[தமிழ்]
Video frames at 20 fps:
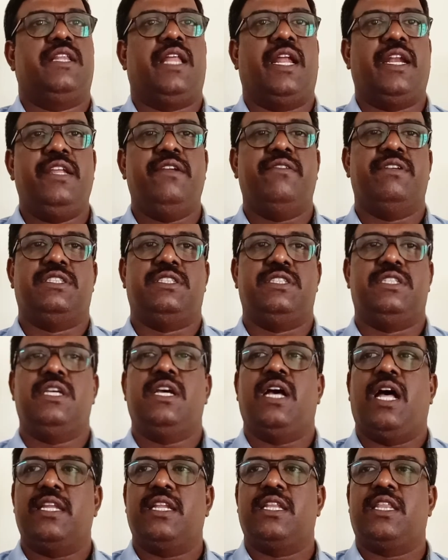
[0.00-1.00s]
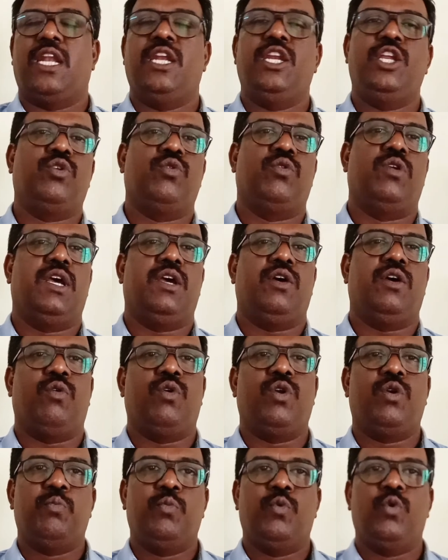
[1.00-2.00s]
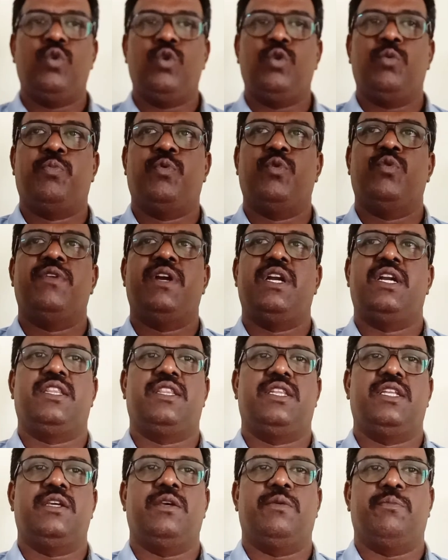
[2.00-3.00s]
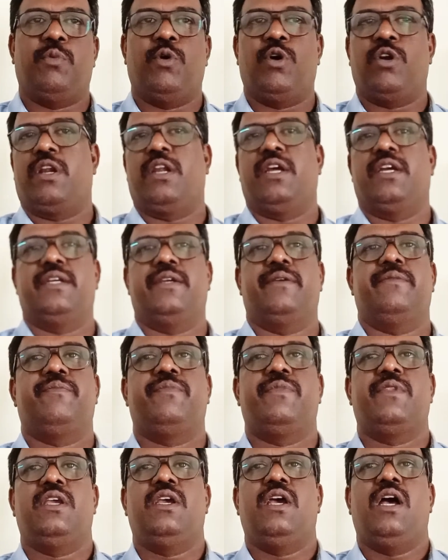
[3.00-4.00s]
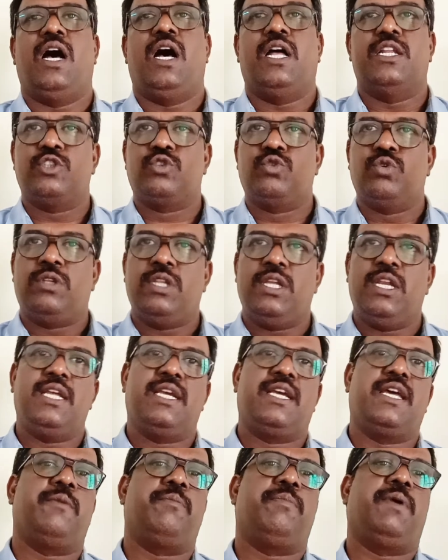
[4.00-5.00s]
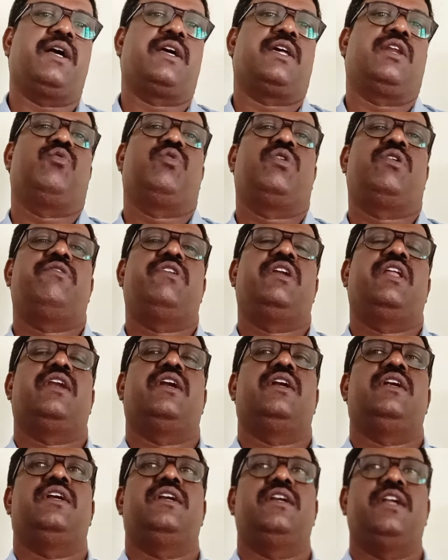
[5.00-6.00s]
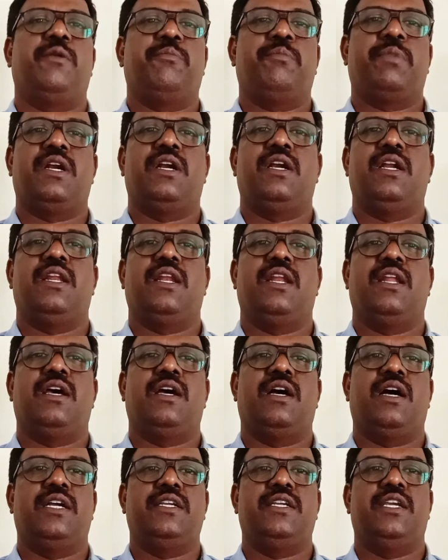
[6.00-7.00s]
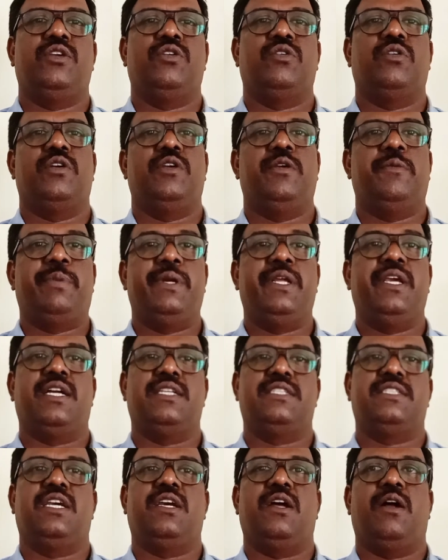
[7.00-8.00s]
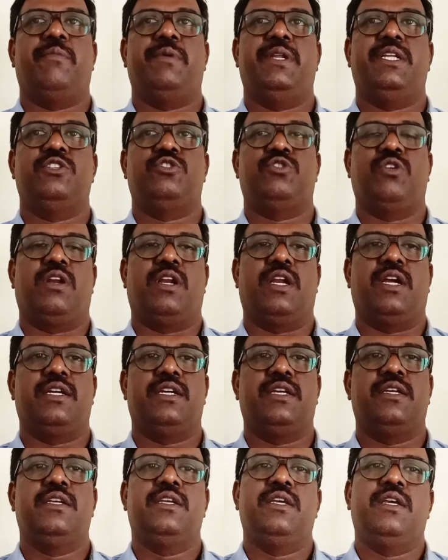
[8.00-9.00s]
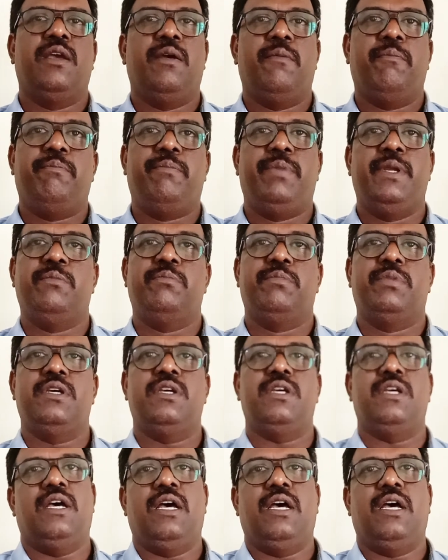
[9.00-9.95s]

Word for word: தண்ணி வச்சுட்டு அந்த தண்ணிக்குள்ளே ஒரு மூணு பூவை எடுத்து போடுறாங்க அந்த சுற்றியில் இருக்கிற பார்க்குற உறவினர்கள் நண்பர்கள் எல்லாம் ஐயையோ இப்படி ஆச்சு அப்படின்னு சொல்கிறாங்க பின்பு